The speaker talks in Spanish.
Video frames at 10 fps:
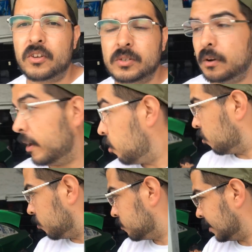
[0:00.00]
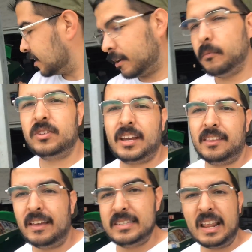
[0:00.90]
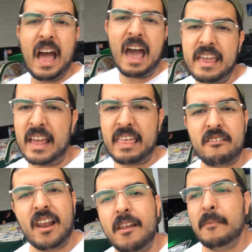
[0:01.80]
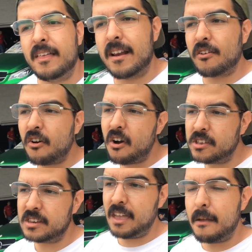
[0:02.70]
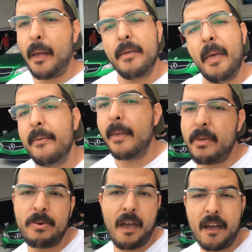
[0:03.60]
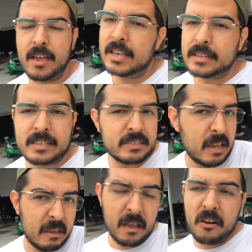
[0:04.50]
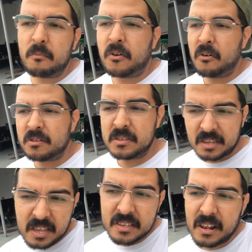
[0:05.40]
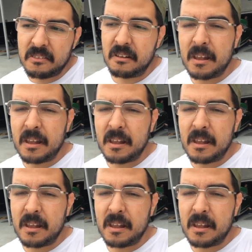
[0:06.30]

No se vuelvan locos, no sé que mucha gente va a decir, ah, ya le dieron en la madre al coche, ya Sí, a lo mejor sí se le dio